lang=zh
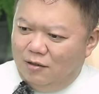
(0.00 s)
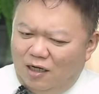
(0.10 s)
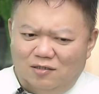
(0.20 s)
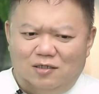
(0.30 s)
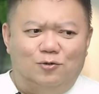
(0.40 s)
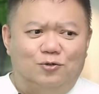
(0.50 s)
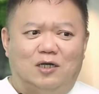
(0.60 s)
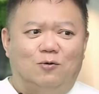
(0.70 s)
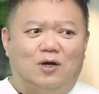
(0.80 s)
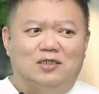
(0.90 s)
她这个月
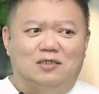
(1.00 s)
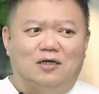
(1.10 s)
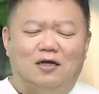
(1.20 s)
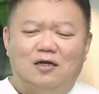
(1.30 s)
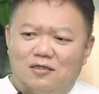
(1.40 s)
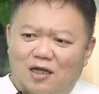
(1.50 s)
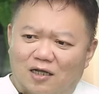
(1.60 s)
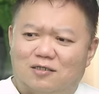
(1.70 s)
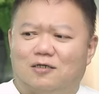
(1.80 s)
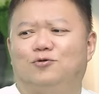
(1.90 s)
在化季啊，她
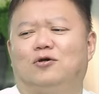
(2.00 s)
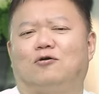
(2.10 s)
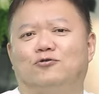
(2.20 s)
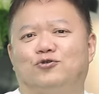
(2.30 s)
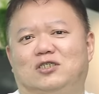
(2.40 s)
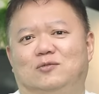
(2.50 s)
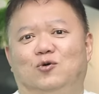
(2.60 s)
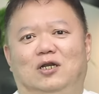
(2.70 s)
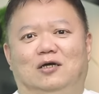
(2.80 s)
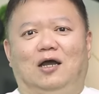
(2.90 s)
这个月空虚寂
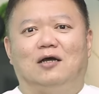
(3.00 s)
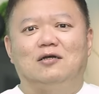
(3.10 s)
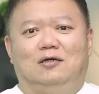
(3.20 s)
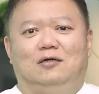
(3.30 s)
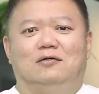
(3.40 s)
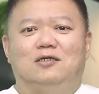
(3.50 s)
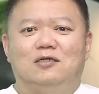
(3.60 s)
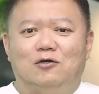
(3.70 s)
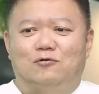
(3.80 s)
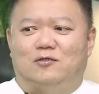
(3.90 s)
寞冷啊，
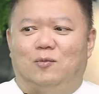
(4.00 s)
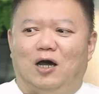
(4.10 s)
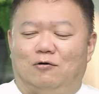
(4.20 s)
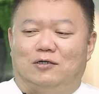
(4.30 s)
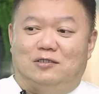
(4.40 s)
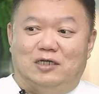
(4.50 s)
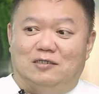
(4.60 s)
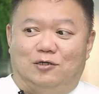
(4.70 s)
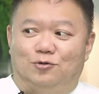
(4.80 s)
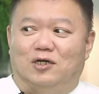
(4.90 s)
你有什么好在这
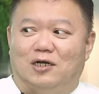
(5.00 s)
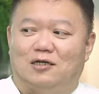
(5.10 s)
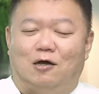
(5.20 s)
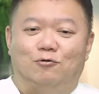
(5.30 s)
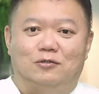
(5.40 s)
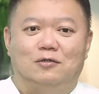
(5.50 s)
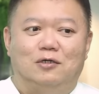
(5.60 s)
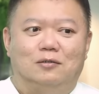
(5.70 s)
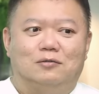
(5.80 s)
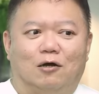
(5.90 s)
个月跟她讨论
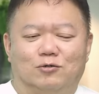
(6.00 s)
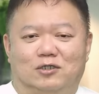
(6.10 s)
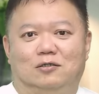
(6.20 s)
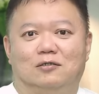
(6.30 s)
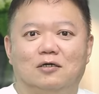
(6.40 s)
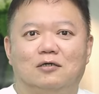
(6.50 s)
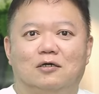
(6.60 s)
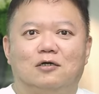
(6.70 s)
道理的呢？